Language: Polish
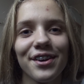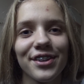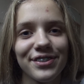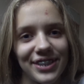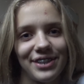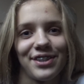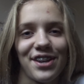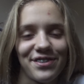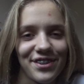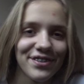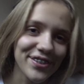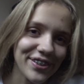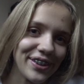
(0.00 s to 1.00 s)
otwieram
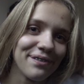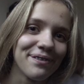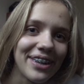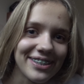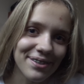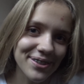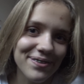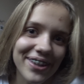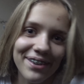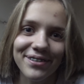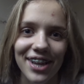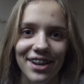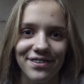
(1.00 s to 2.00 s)
szafę, wyciągam balsam,
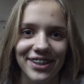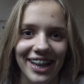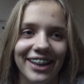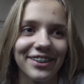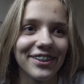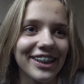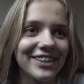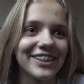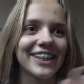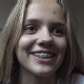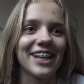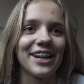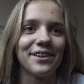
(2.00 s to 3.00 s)
zamykam szafę, tak? No nic się
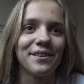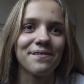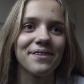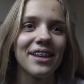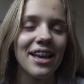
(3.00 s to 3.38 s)
nie stało.